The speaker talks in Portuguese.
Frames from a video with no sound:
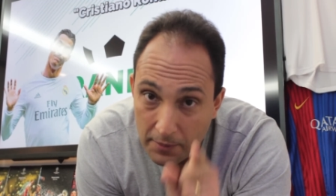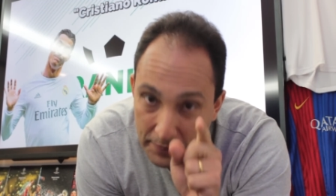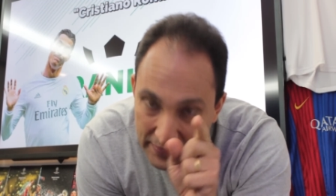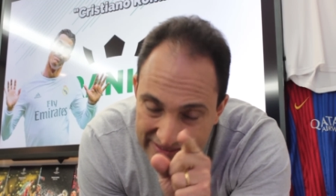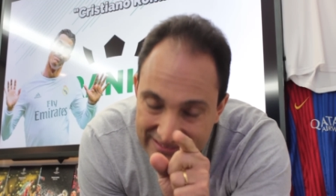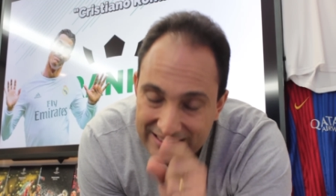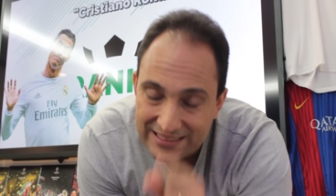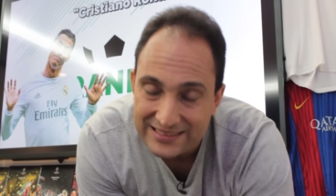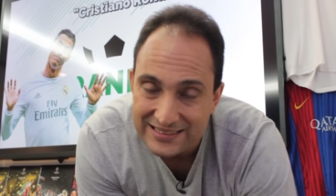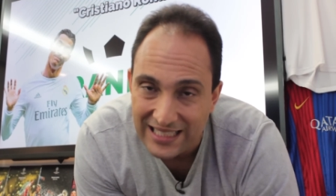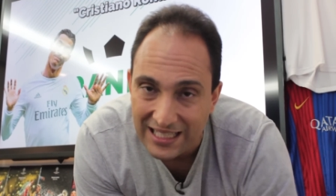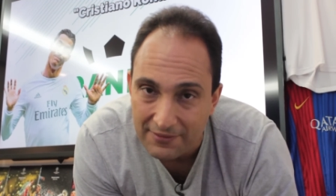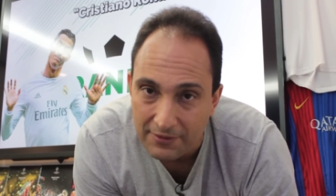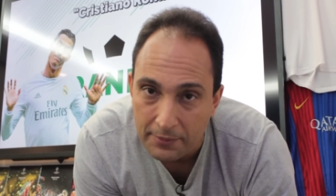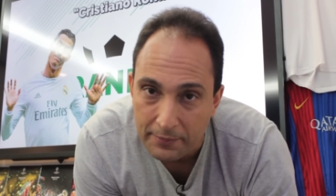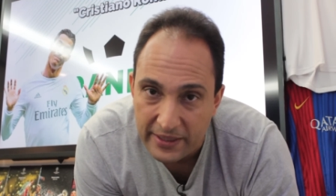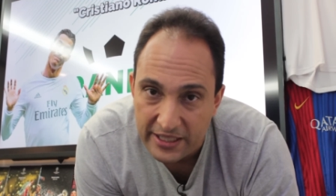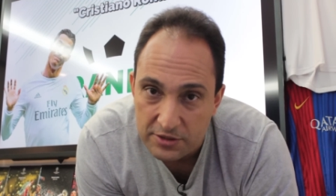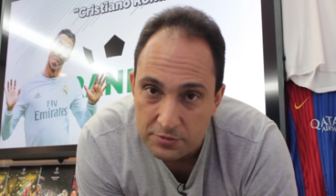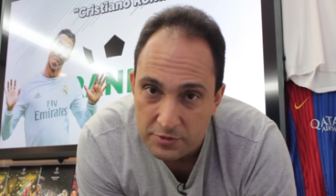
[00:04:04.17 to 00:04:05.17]

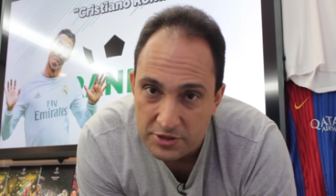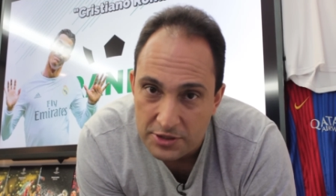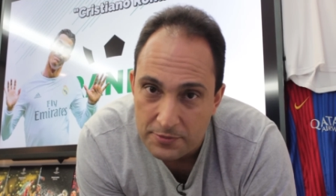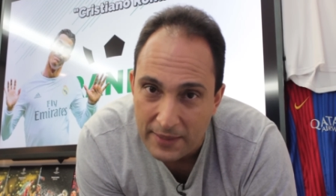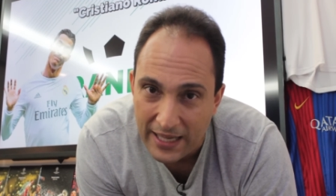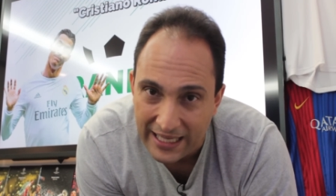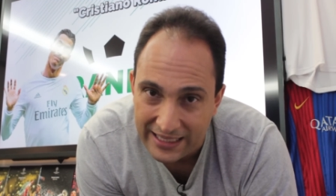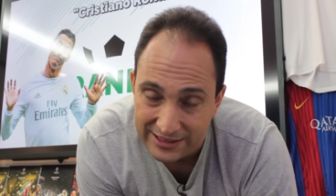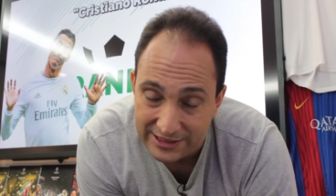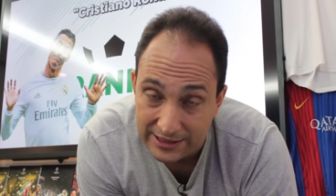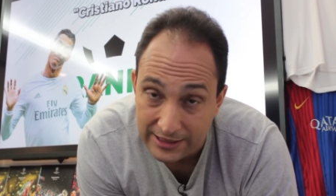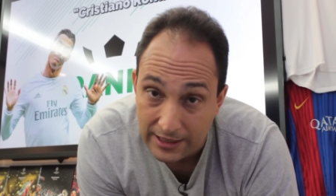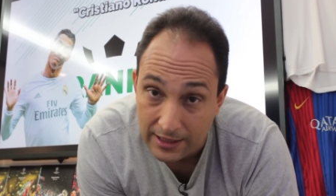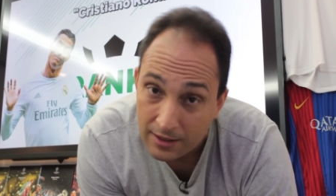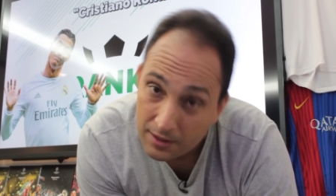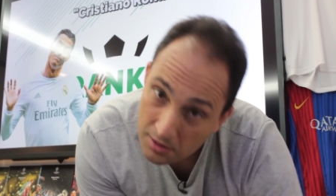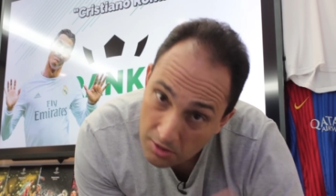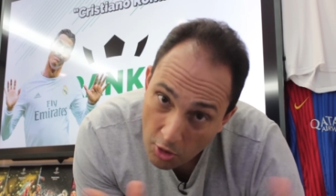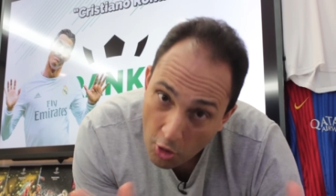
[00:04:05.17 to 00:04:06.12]
Precisava mesmo de mágica.